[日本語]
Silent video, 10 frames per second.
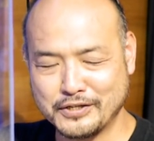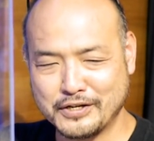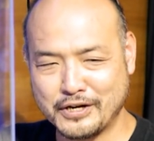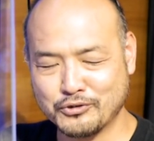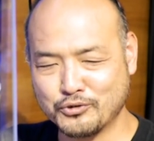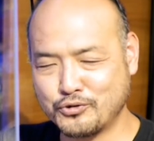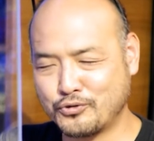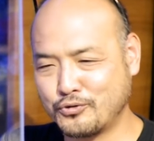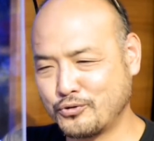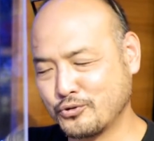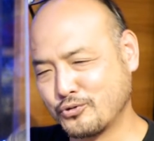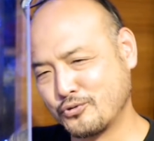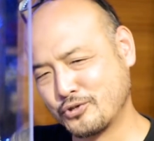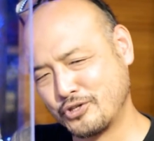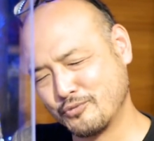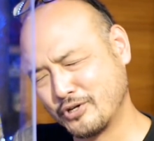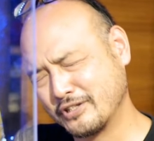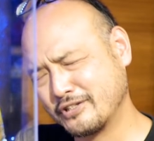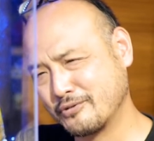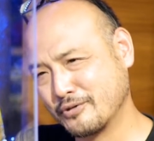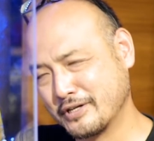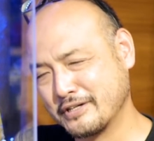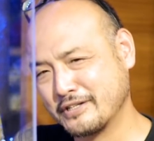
の不法投棄もあったのかな、